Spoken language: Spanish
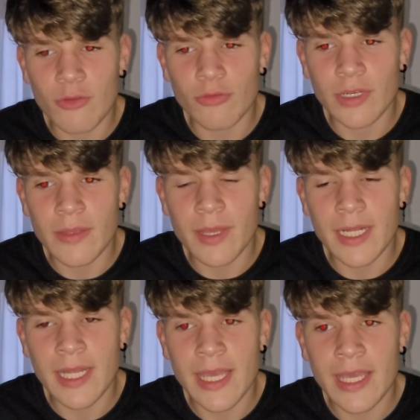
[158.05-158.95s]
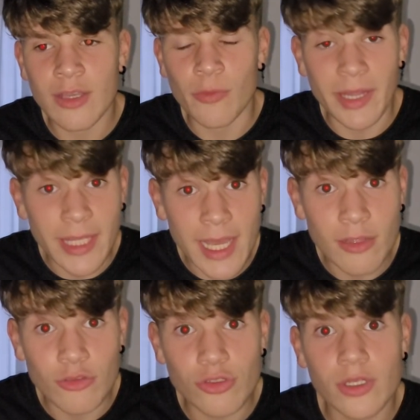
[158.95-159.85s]
un nivel de
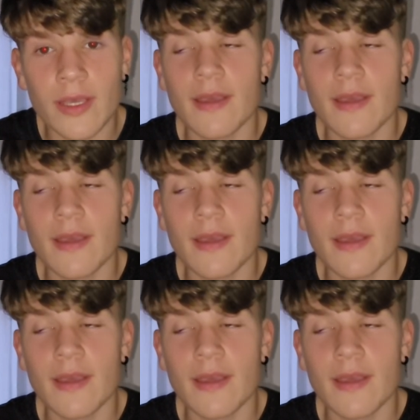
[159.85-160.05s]
comentarios.